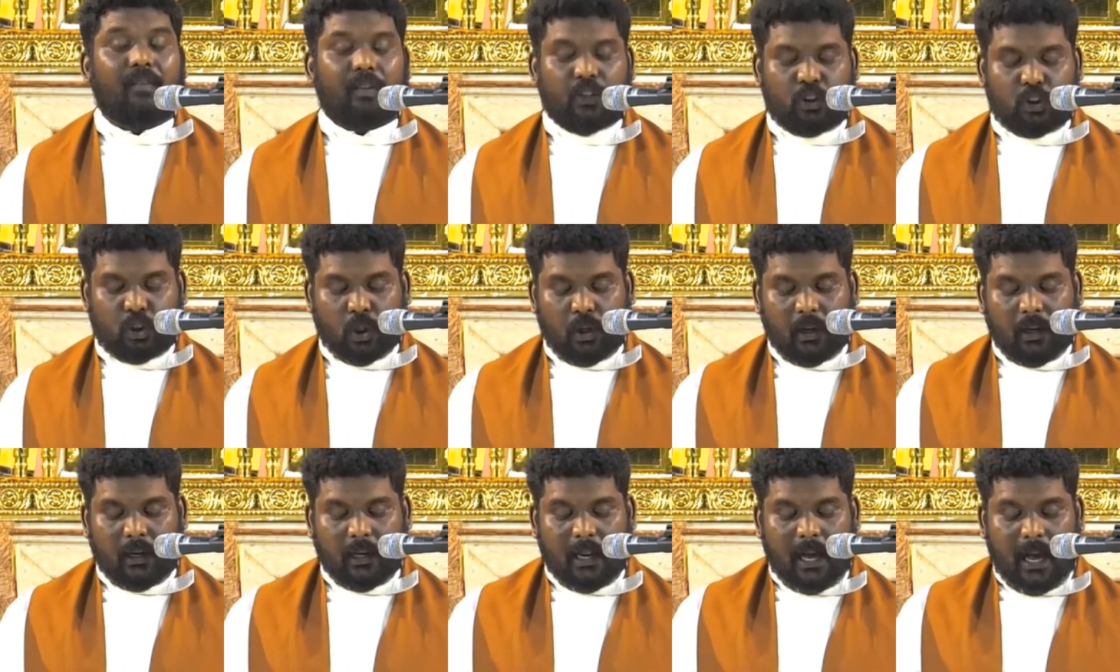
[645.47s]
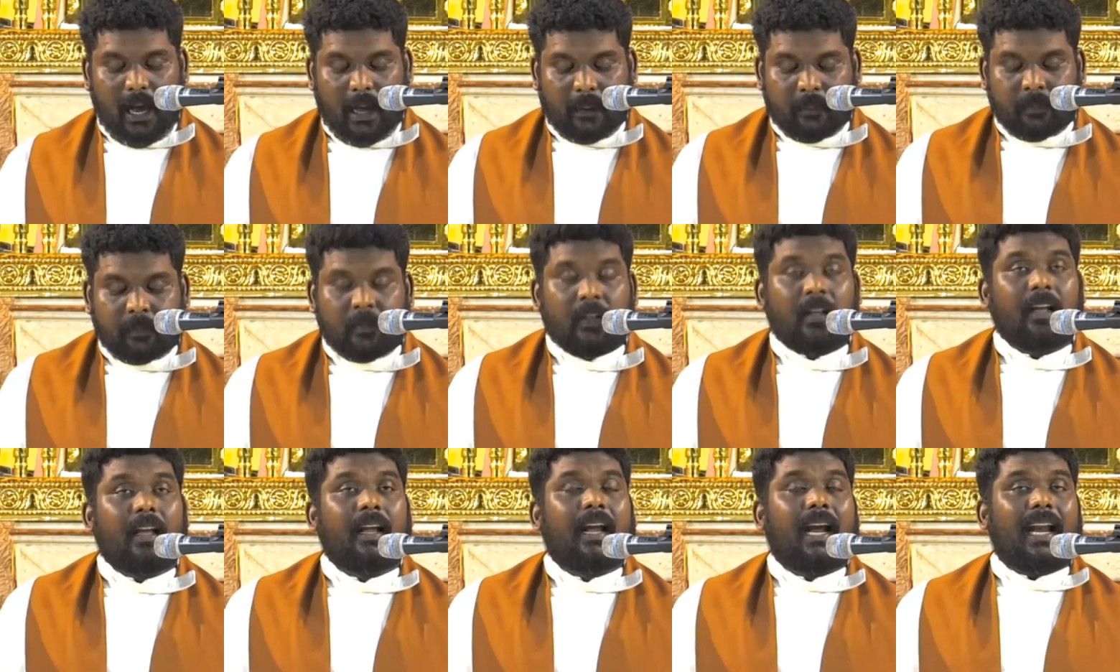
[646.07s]
அவர் சொல்லுகிறார்
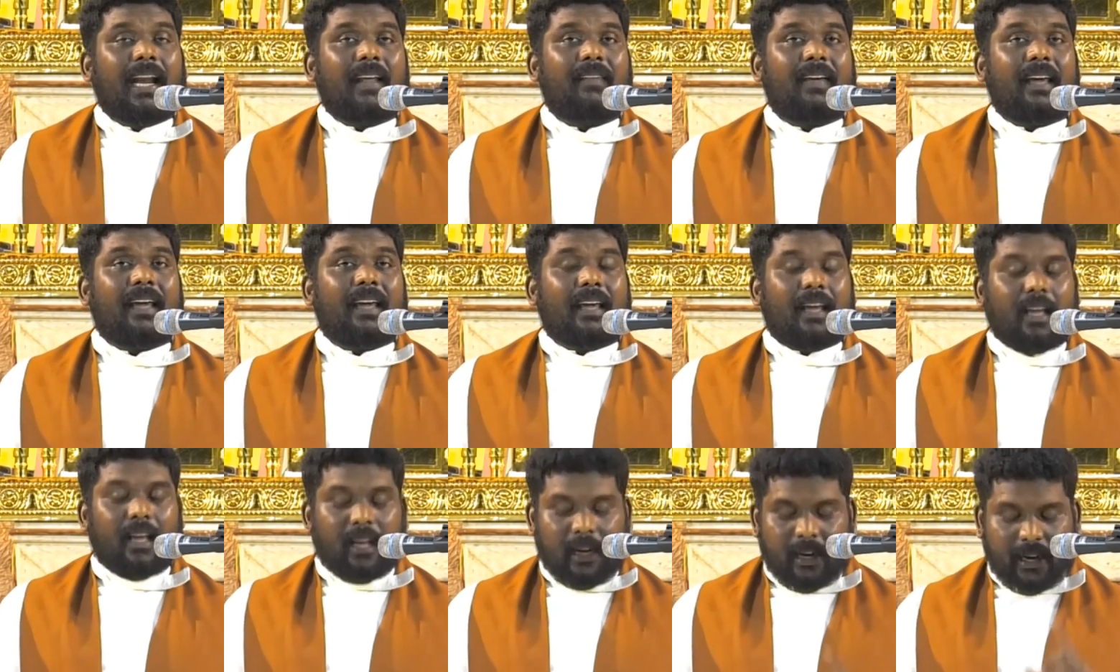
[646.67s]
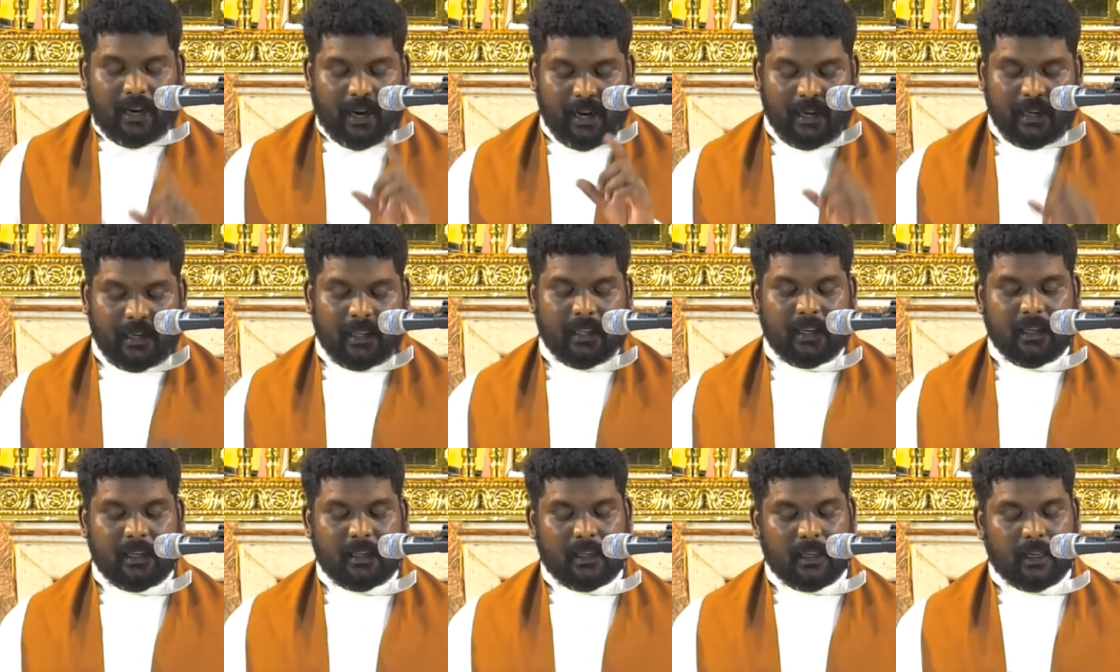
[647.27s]
எனவே
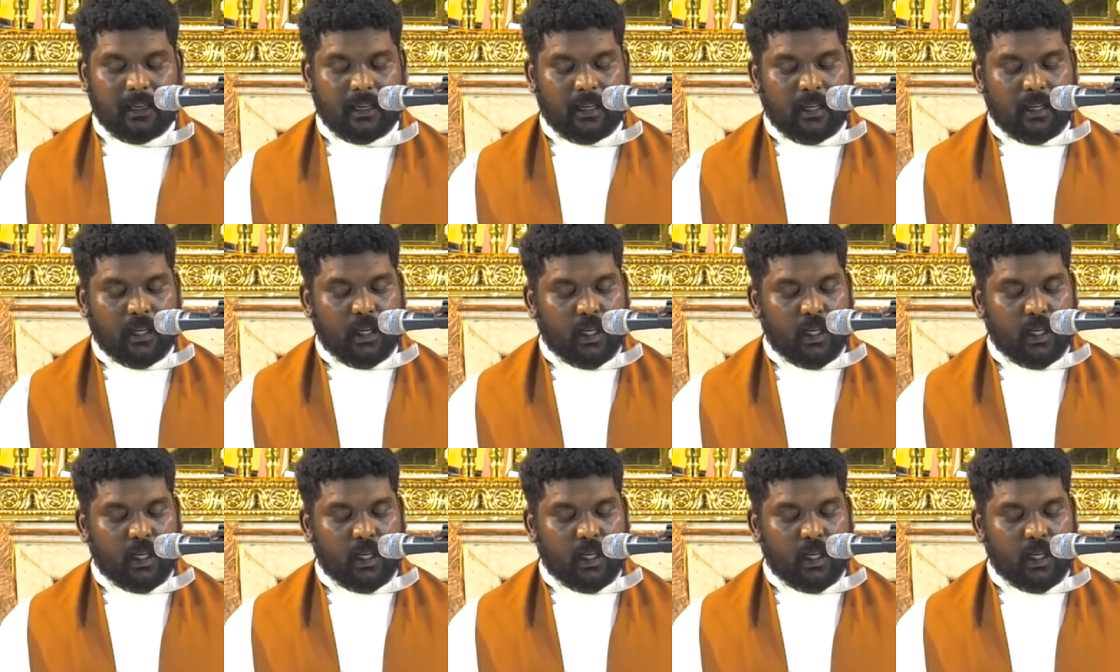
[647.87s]
கண்ணிற்கு